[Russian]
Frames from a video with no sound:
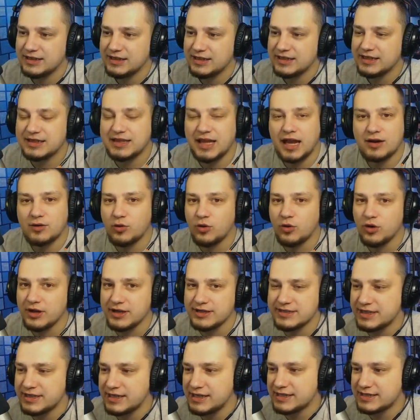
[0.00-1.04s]
И такое
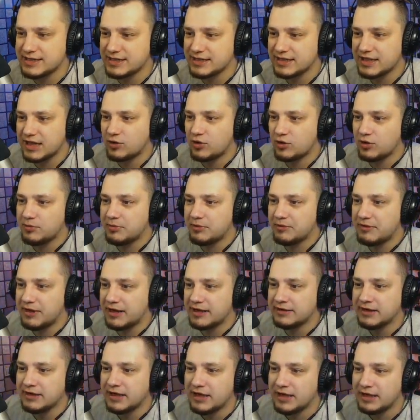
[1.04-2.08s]
интересное, такое
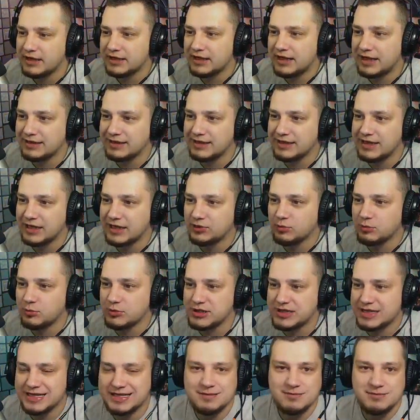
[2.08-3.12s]
бывает. Ладно, я думаю,
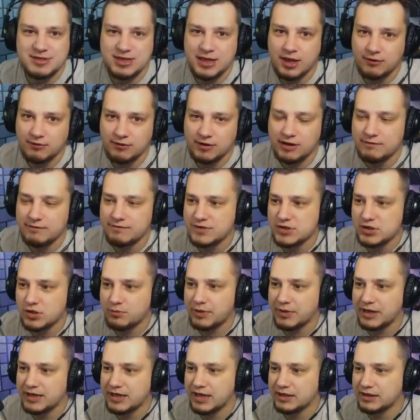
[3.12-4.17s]
с этим сервером все
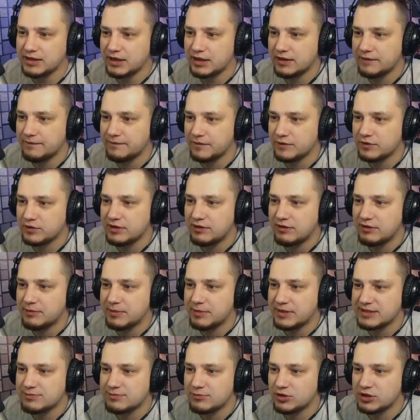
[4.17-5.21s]
понятно. Но давай
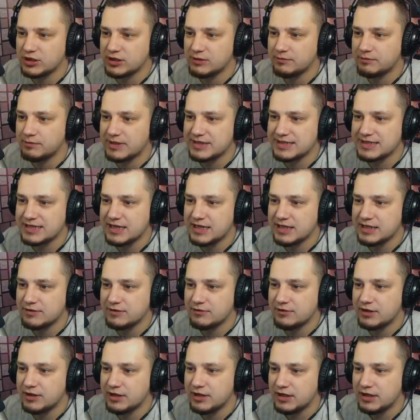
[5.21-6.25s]
посмотрим
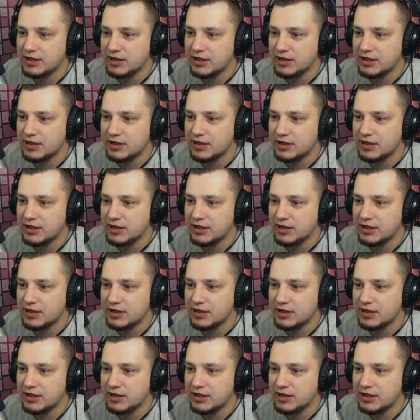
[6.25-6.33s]
последнего.